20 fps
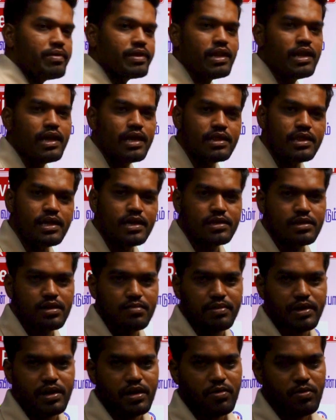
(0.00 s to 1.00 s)
பார்த்தீங்கன்னா எத்திக்ஸ்
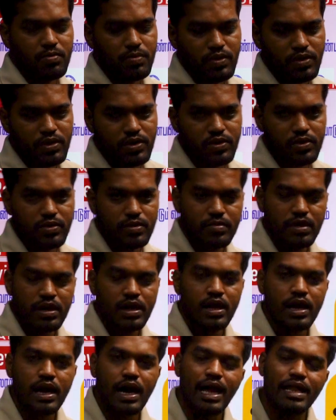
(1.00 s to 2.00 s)
அப்படிங்கிற ஒரு புக் இருக்கும்
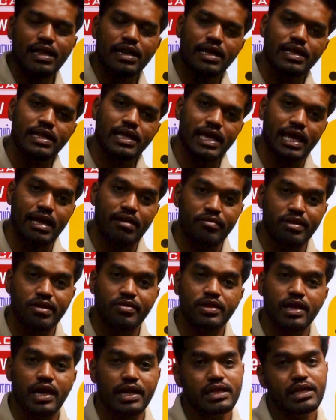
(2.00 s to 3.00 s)
அதில் இருந்து கேள்விகள்
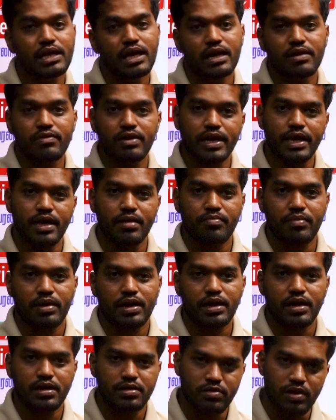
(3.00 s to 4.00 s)
வந்து அதிக அளவில்
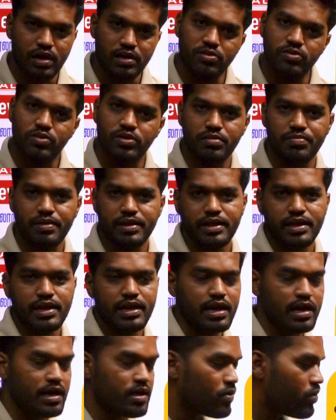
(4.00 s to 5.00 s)
கேட்பாங்க ஸோ அதுவும் வந்து பார்த்தீங்கன்னா
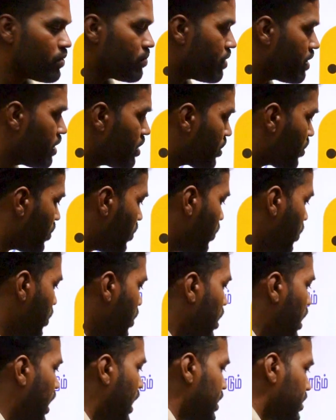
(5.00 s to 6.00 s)
இதில் இன்க்ளூட் பண்ணியிருக்கிறோம்
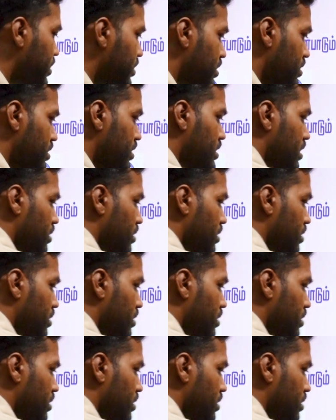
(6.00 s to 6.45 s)
அடுத்து சிந்து